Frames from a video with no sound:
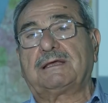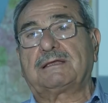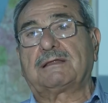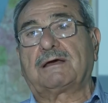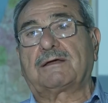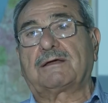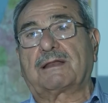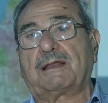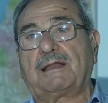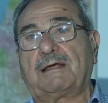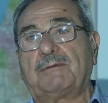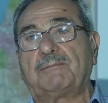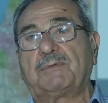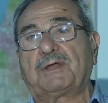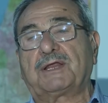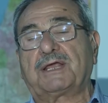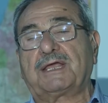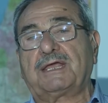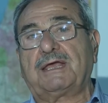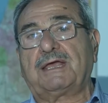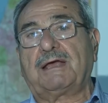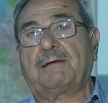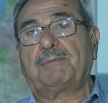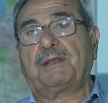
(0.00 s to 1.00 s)
الاداره
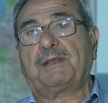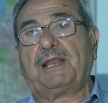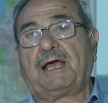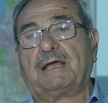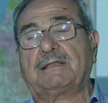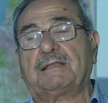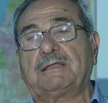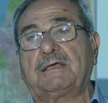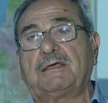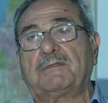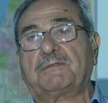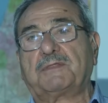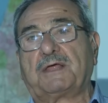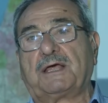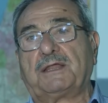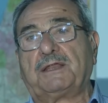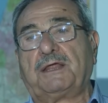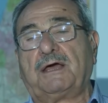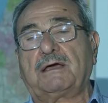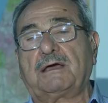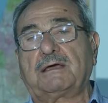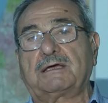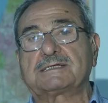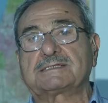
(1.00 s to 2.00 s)
الامريكيه بالحديث
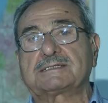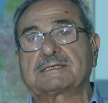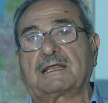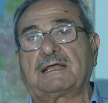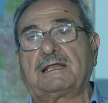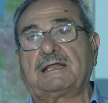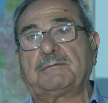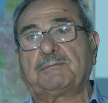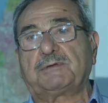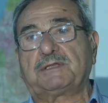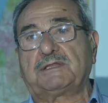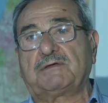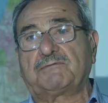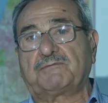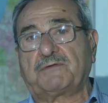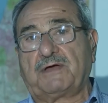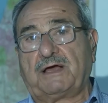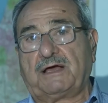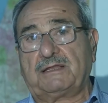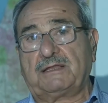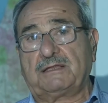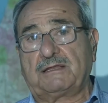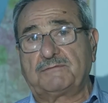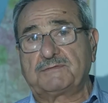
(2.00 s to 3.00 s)
عن حق اسرائيل
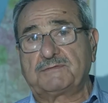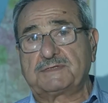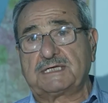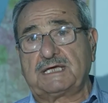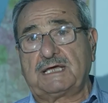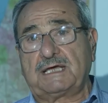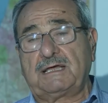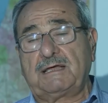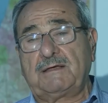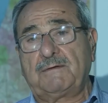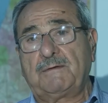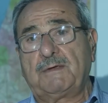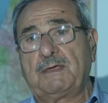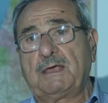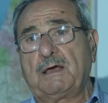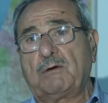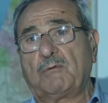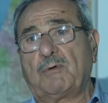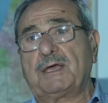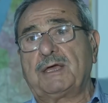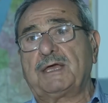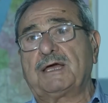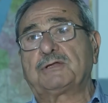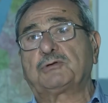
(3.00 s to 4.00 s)
بالدفاع عن نفسها
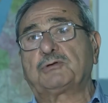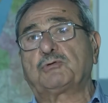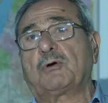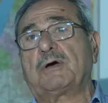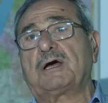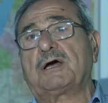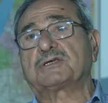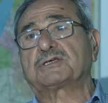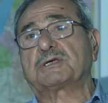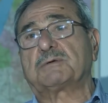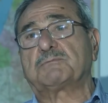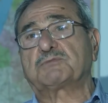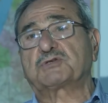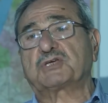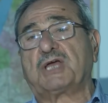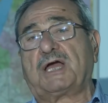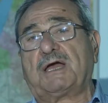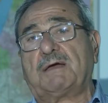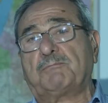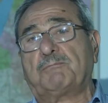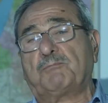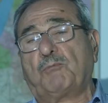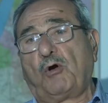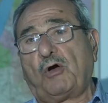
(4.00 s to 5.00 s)
وهي تهاجم
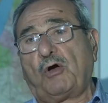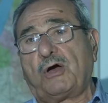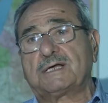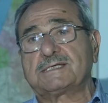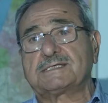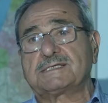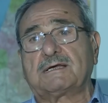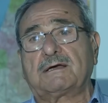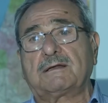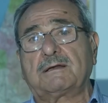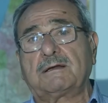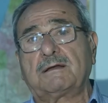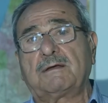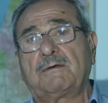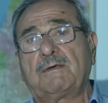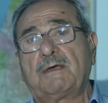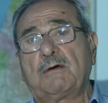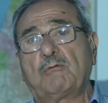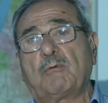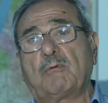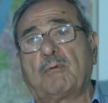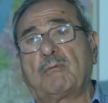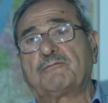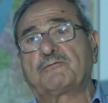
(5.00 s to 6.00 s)
شعب محاصر
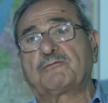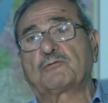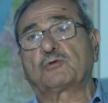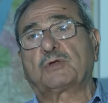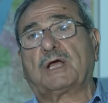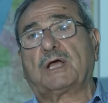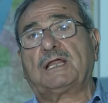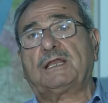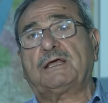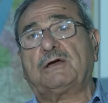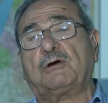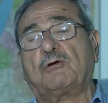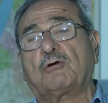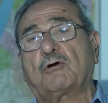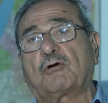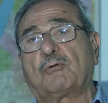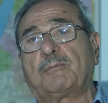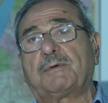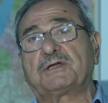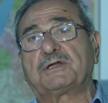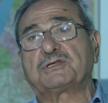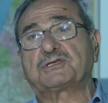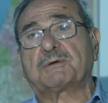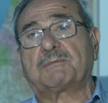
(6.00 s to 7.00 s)
ومفروض عليه
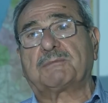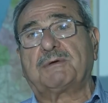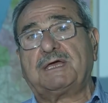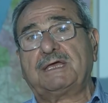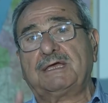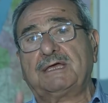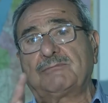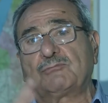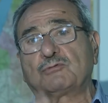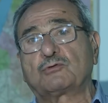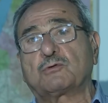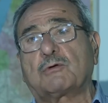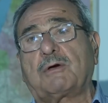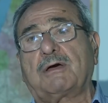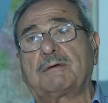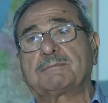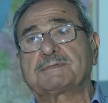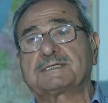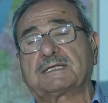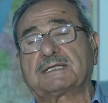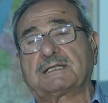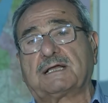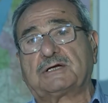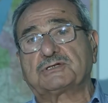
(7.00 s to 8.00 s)
عقوبات جماعيه منذ
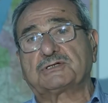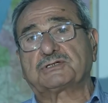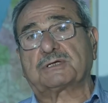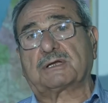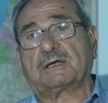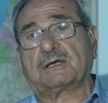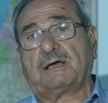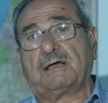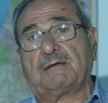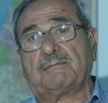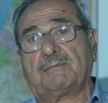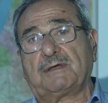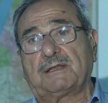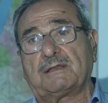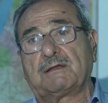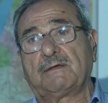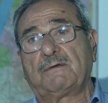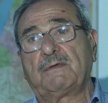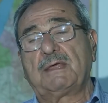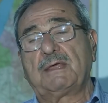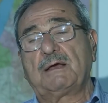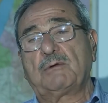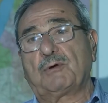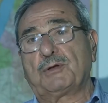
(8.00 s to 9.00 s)
رمزي رباح عضو
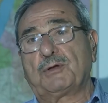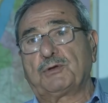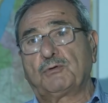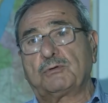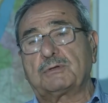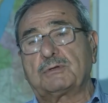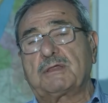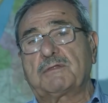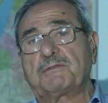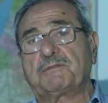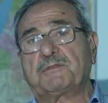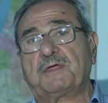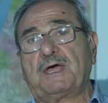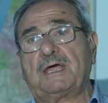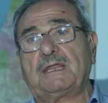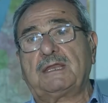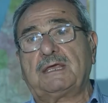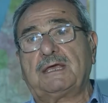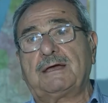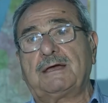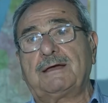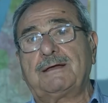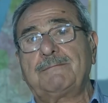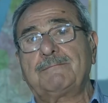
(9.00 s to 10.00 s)
اللجنه
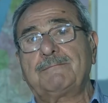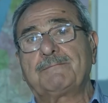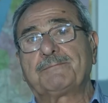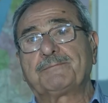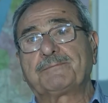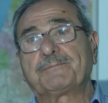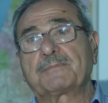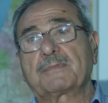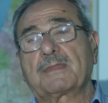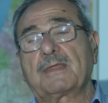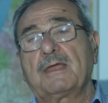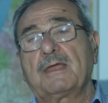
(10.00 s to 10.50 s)
التنفيذيه لمنظمه